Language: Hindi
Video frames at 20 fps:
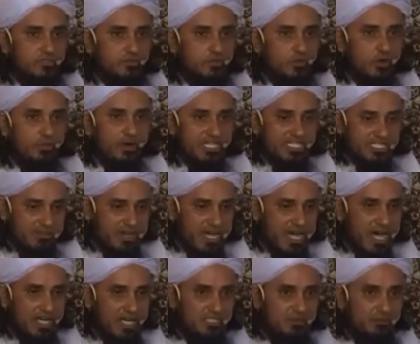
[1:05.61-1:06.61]
और बाज़ दफ़ा
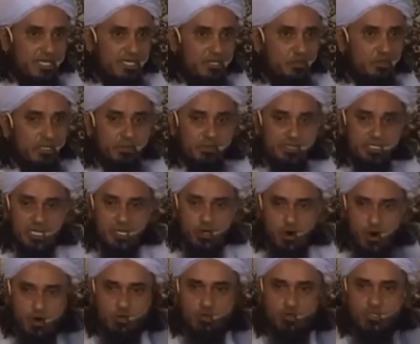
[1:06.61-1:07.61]
आदमी नहीं होता पता नहीं
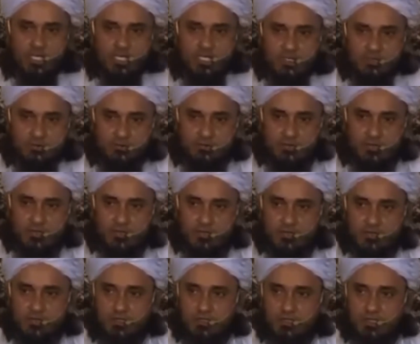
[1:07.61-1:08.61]
कौन होता है
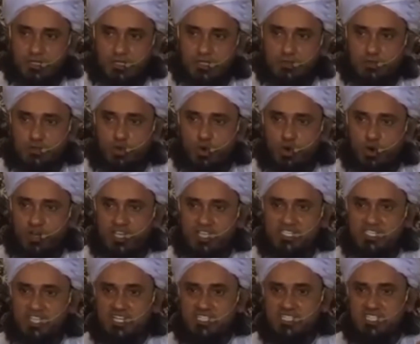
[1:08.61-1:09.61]
कोई
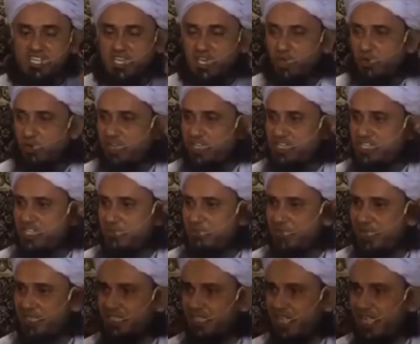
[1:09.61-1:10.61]
चरसी हीरोइन ची
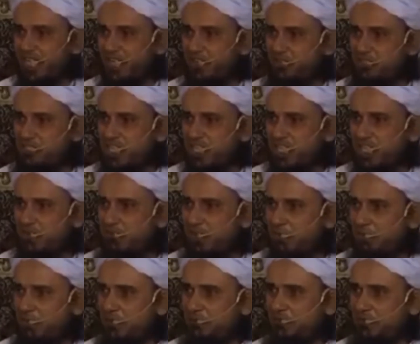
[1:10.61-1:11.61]
मरता है उसकी
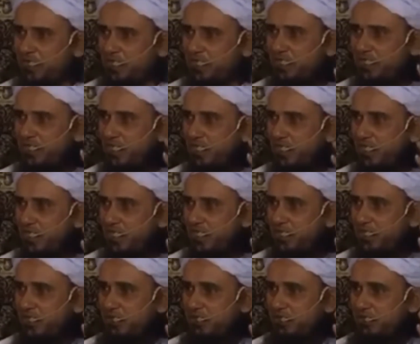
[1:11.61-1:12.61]
खबर पे
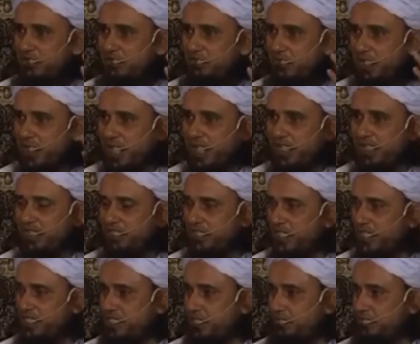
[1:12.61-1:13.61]
बना
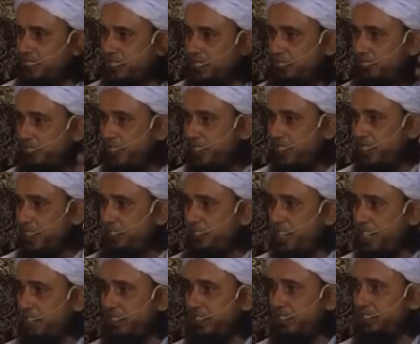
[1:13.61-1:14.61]
लेते हैं अजीब अजीब
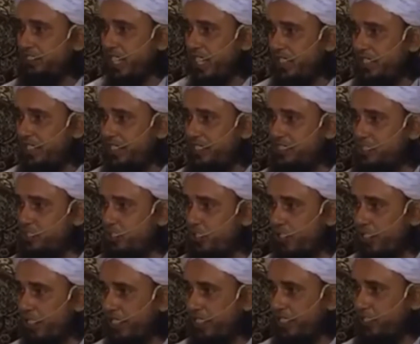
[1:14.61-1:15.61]
मैं भी थाईलैंड से
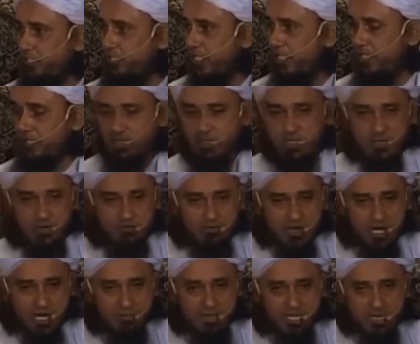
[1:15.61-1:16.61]
होकर आया हूं ना
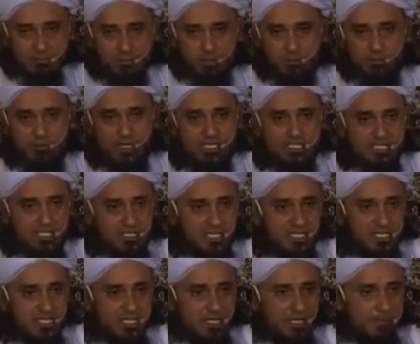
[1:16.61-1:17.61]
वहां मैंने बुत परस्ती
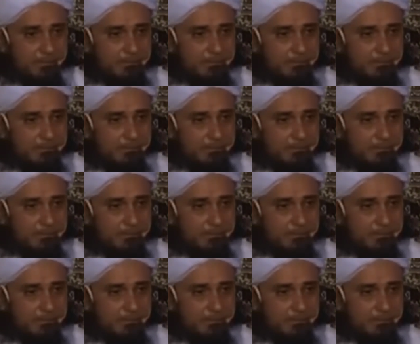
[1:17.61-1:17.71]
देखी